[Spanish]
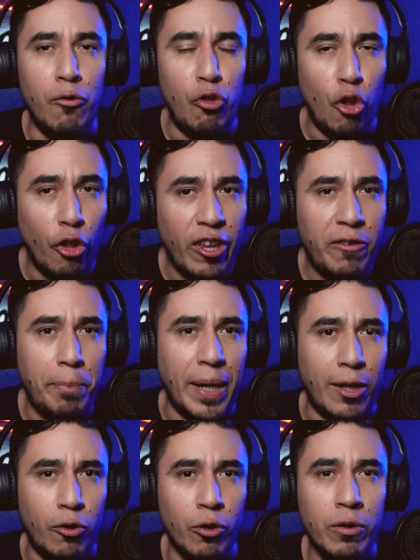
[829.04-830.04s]
No
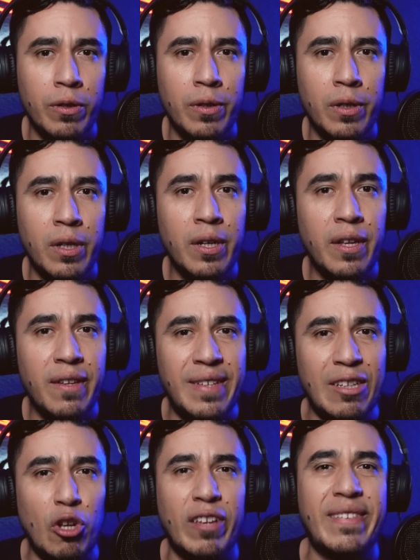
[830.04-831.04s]
despertó
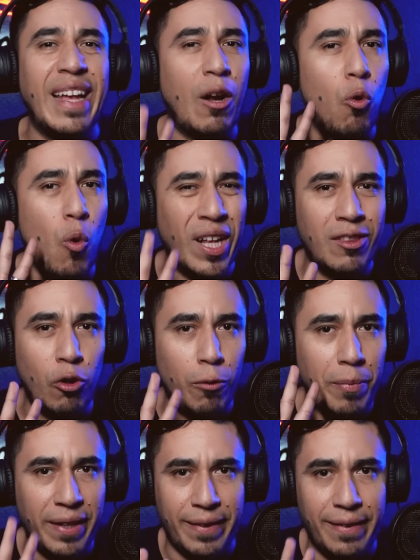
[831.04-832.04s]
sino hasta
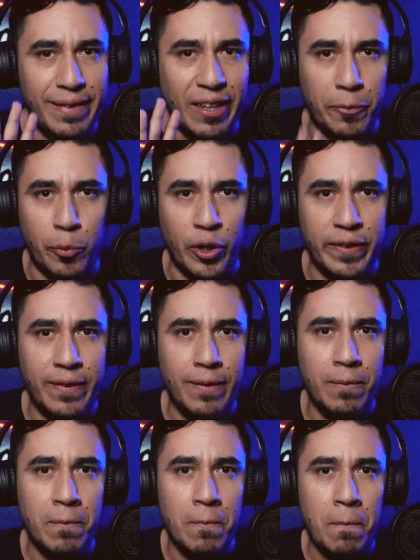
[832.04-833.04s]
cuatro meses después.
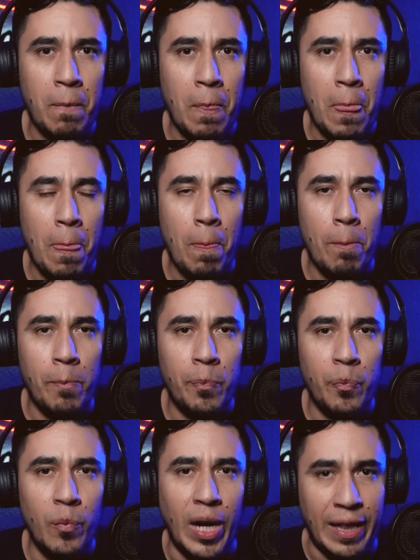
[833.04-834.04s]

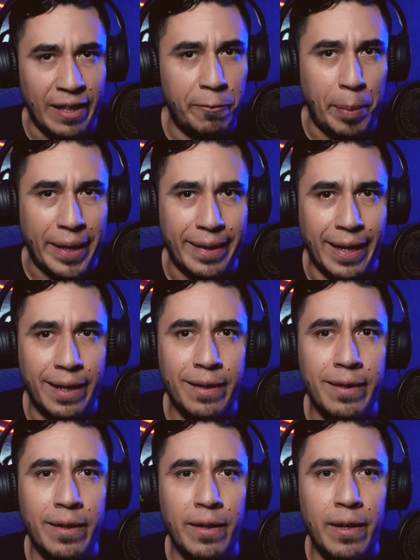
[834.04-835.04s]
Al
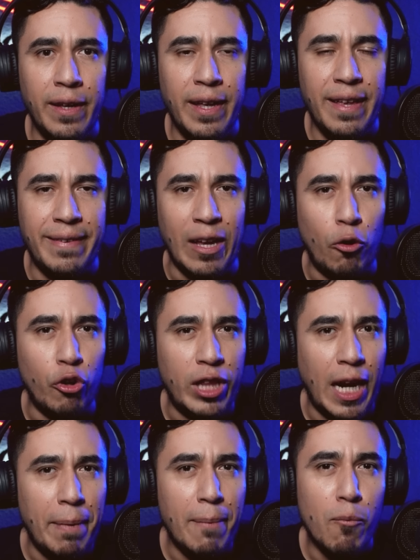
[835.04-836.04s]
despertar, se
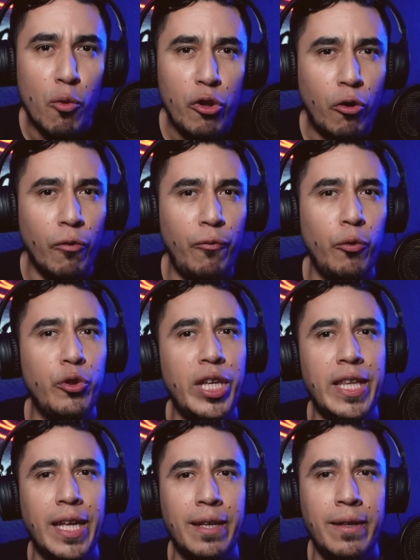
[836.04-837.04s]
encontraba muy
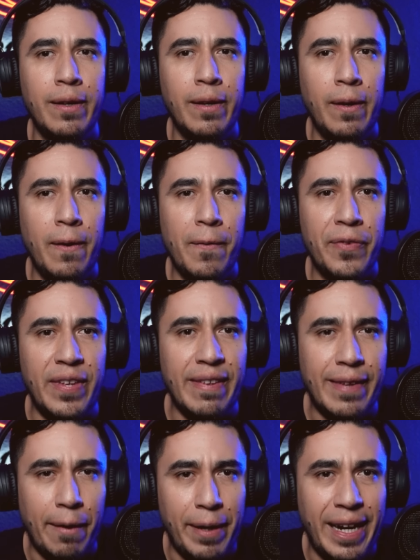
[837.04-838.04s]
confundida, sin
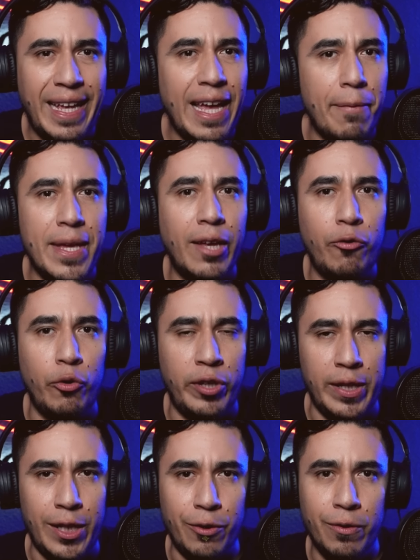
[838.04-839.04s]
saber qué había
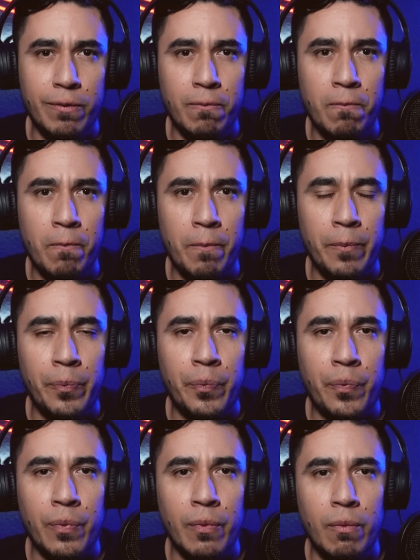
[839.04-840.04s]
sucedido.
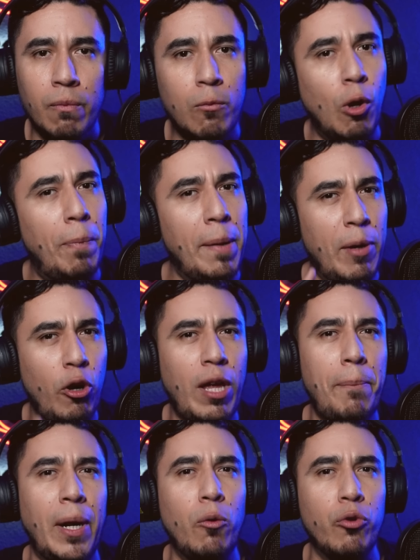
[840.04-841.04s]
Lo primero
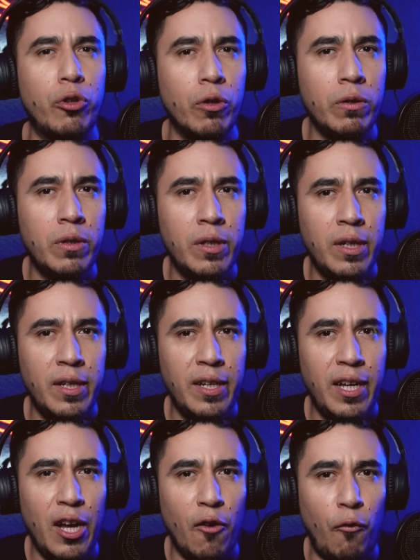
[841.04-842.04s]
que preguntó
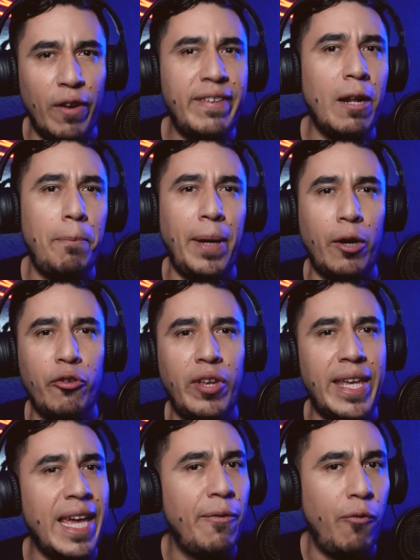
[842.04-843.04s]
fue si el perro
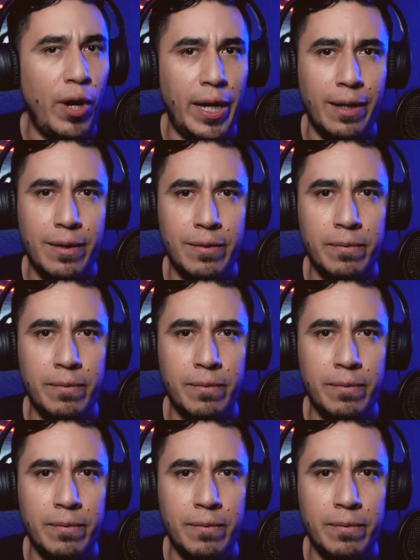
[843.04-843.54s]
seguía afuera.